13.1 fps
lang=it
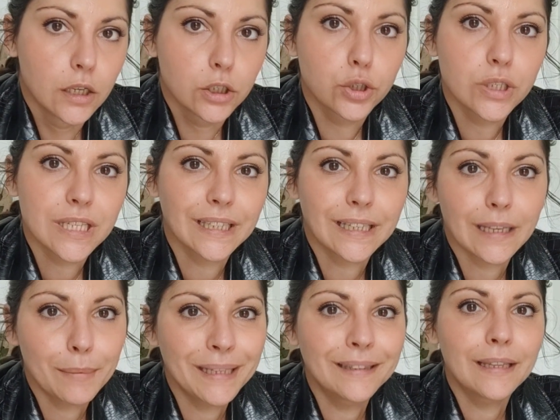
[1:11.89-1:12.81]
sono stata
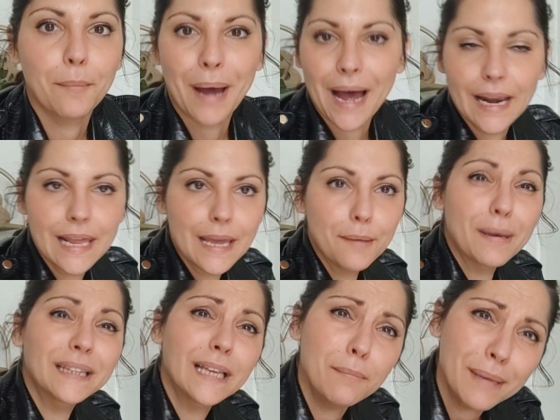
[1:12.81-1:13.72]
talmente male,
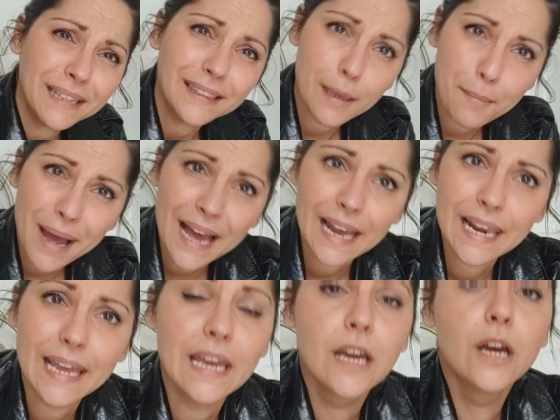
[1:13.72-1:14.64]
ma talmente
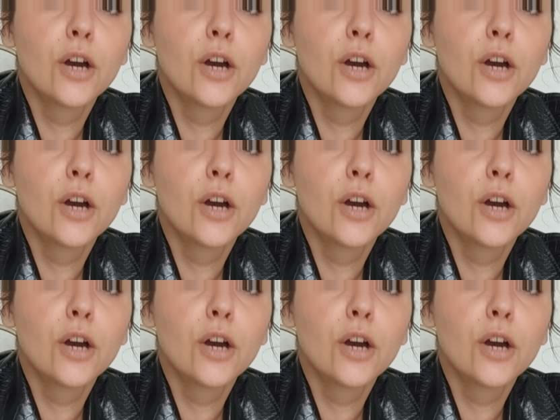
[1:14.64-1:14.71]
male